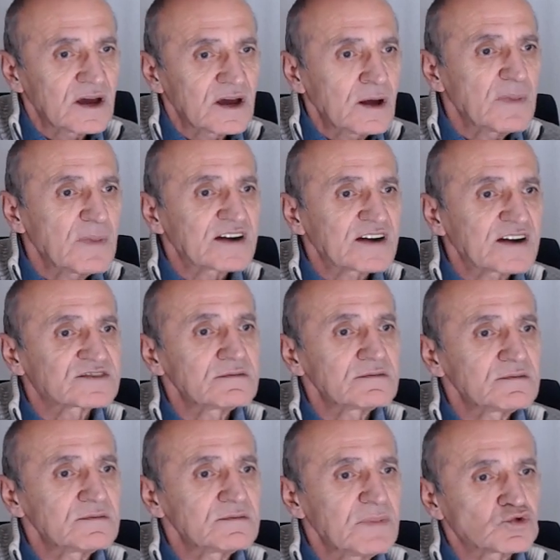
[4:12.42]

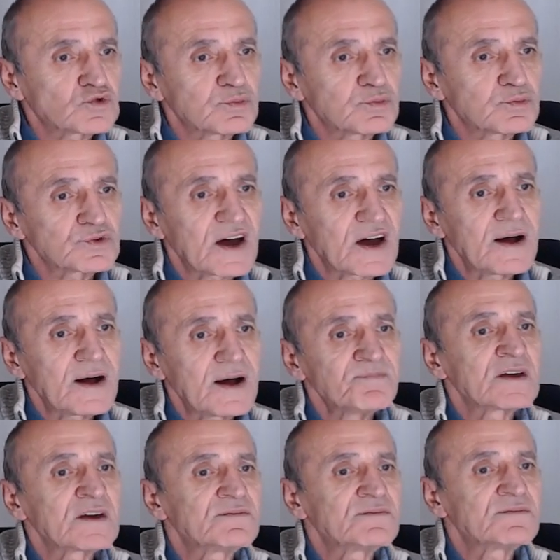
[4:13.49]
Mertz'in mektubunda
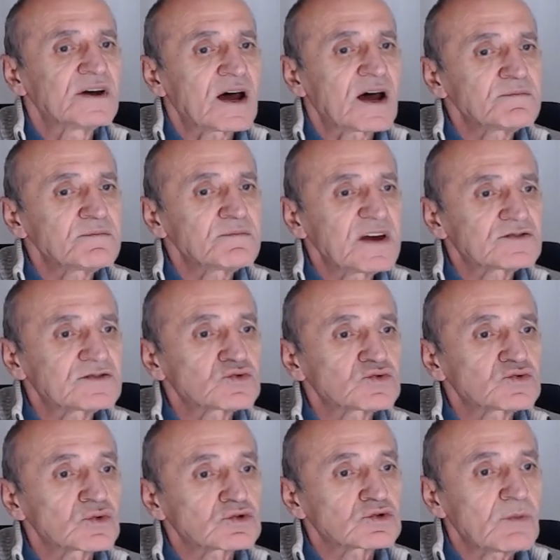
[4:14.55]
Federal Meclis
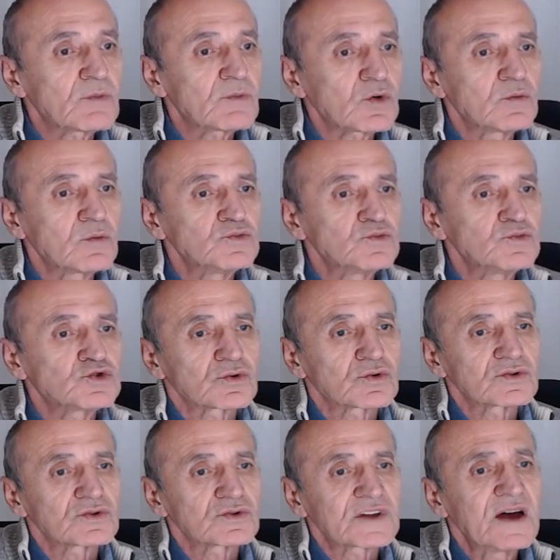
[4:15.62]
Soruşturma
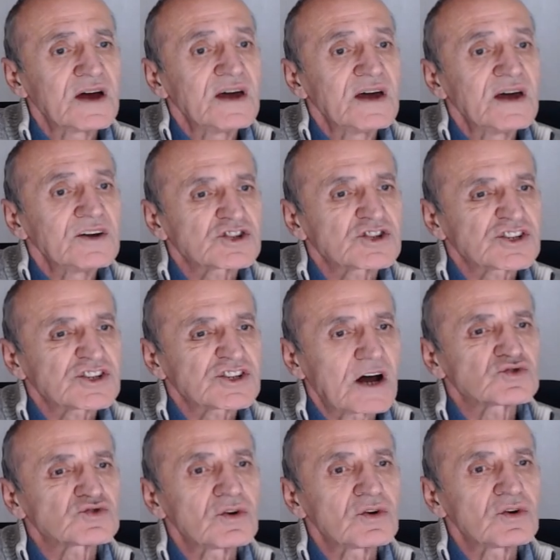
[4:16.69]
Komisyonu'nda
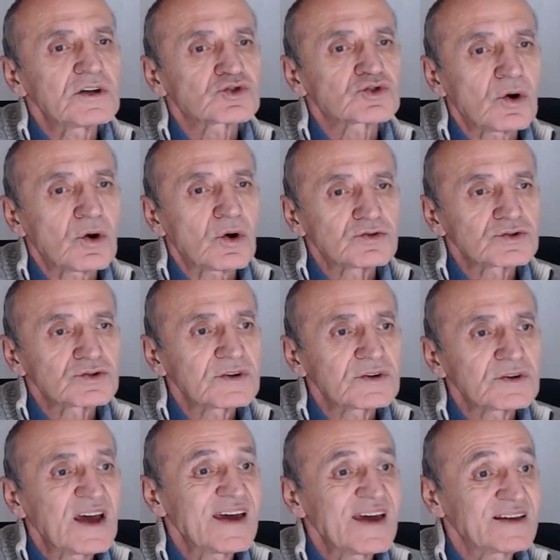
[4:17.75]
şansöle Scholz'un
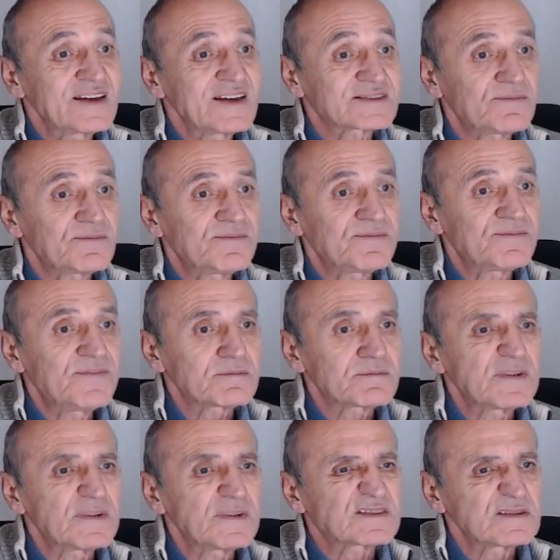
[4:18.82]
hesap
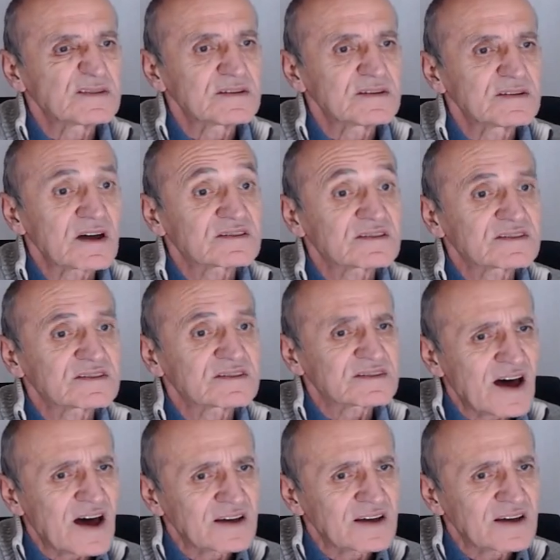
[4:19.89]
vermesinde
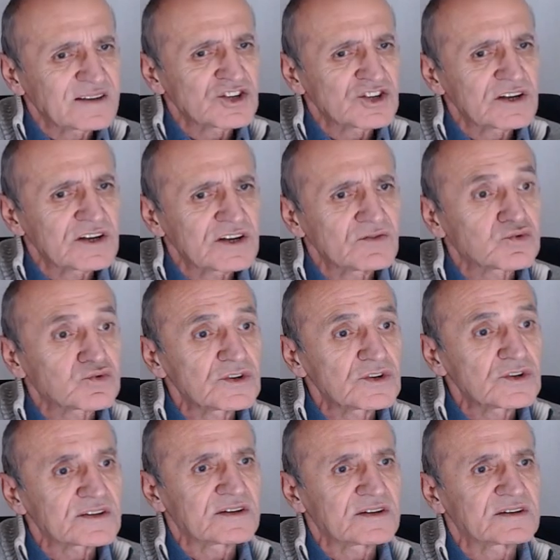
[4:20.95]
ısrar edeceğini
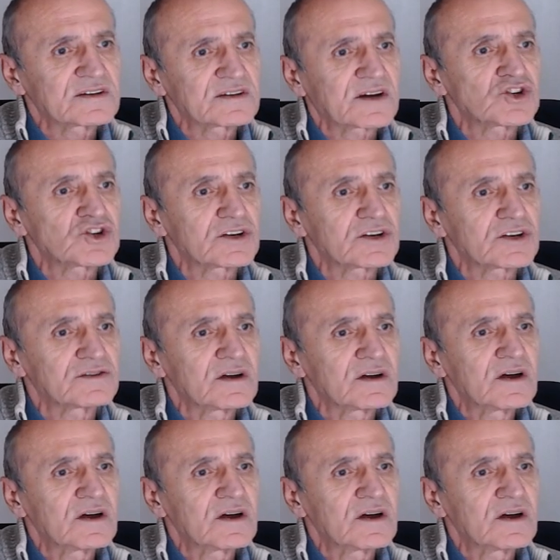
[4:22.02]
vurguladığına dikkat çekildi.